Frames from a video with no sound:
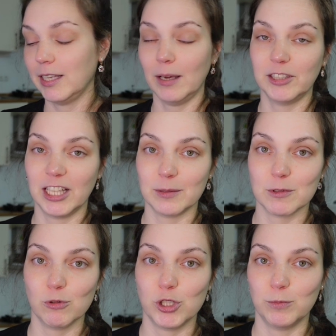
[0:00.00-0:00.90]
Я в данном
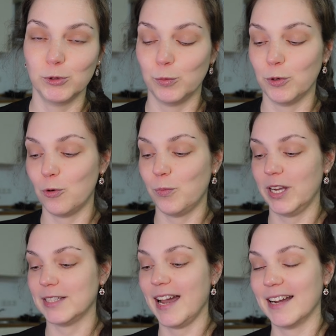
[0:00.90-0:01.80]
случае буду
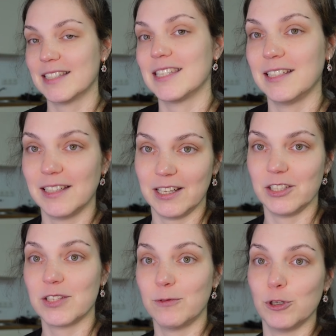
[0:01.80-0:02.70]
покупать акции
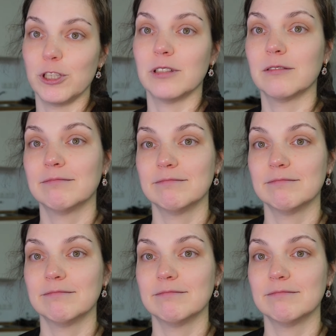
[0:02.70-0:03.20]
на свой